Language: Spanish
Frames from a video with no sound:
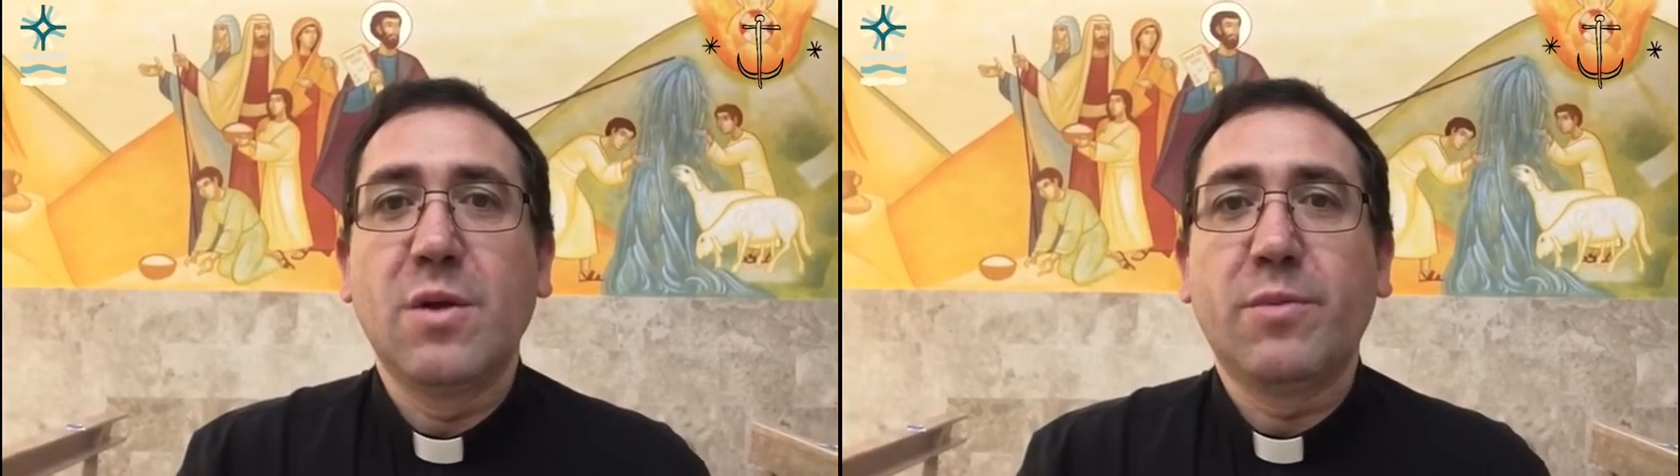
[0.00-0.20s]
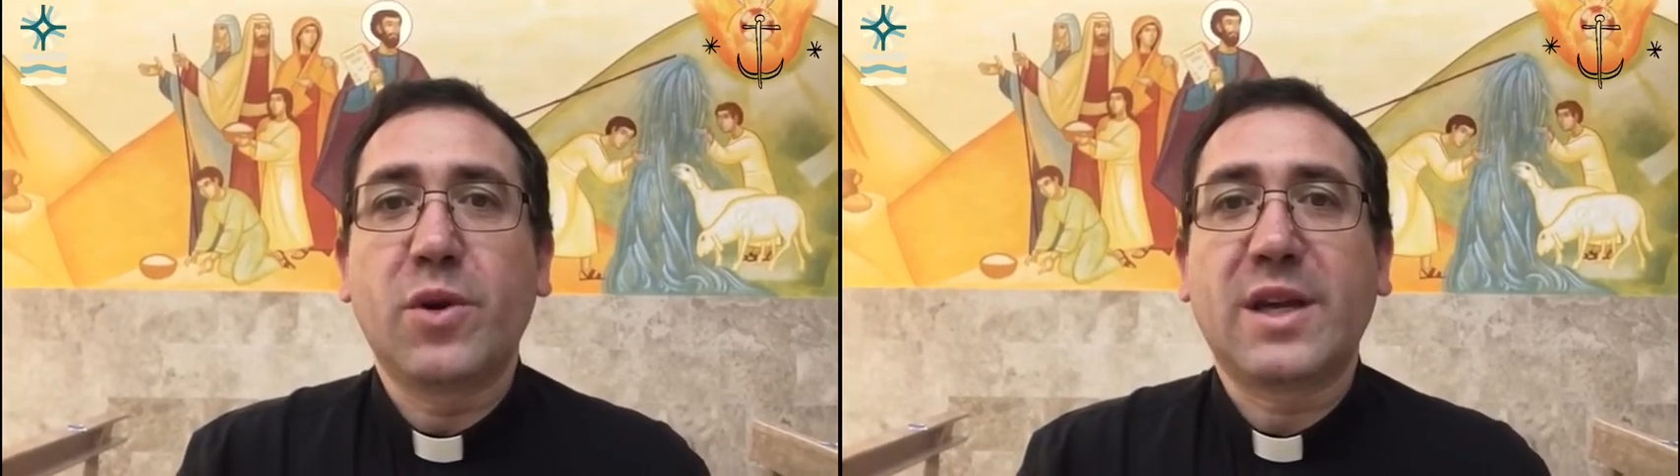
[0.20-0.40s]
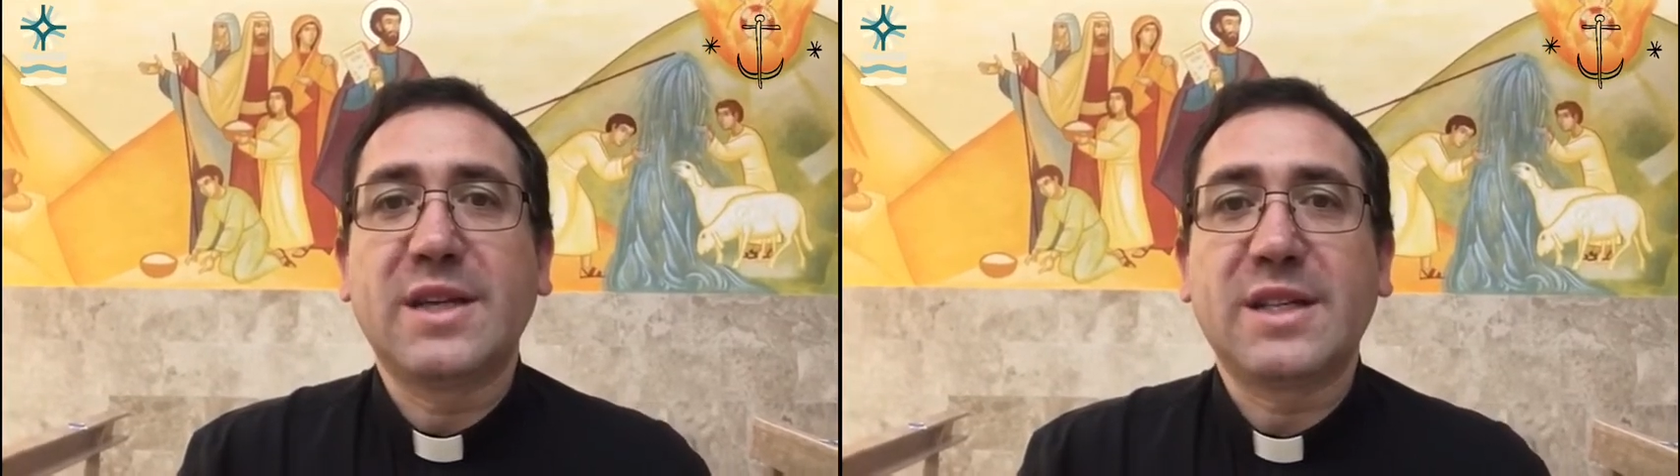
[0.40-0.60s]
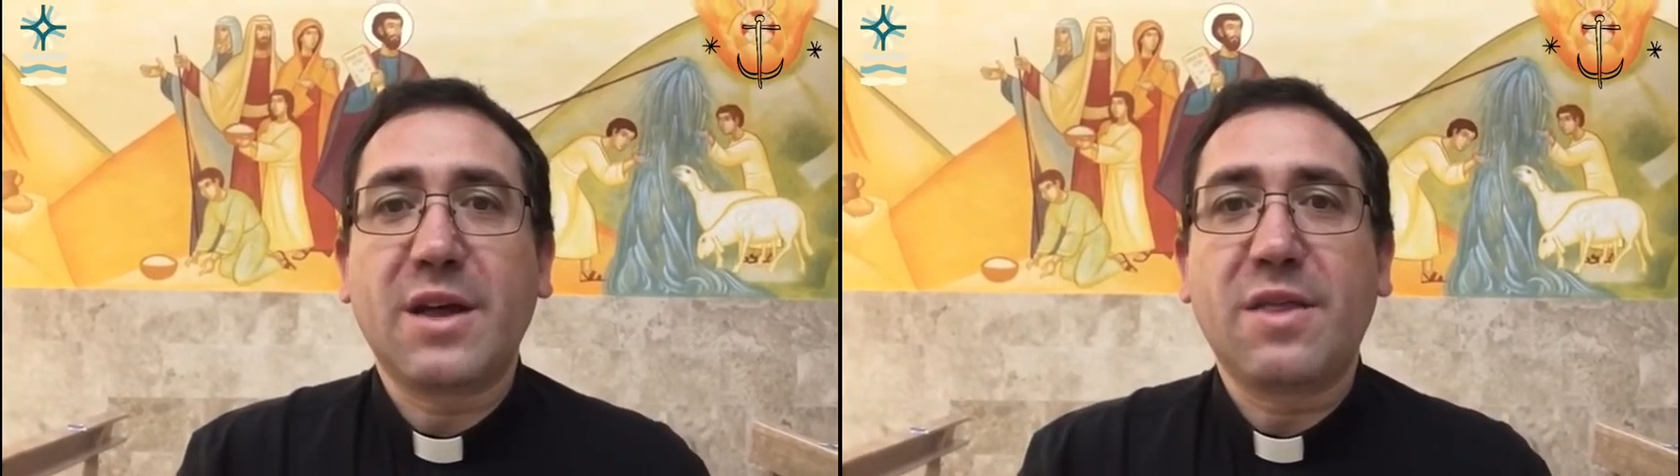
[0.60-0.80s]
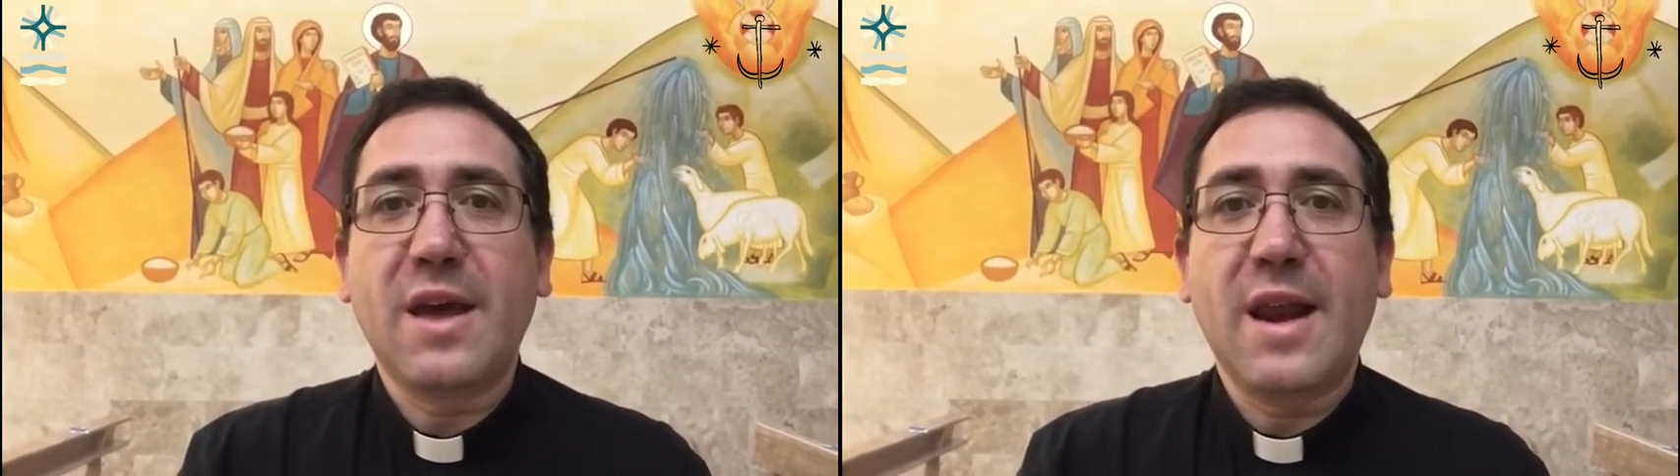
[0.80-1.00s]
porque
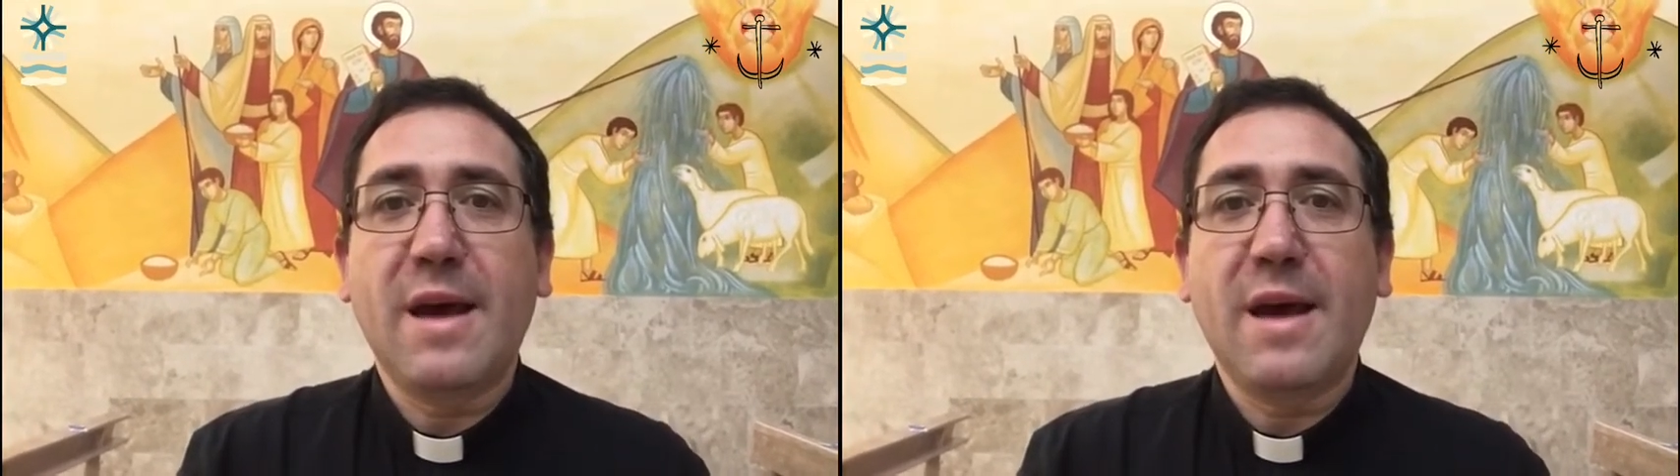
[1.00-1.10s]
sacia el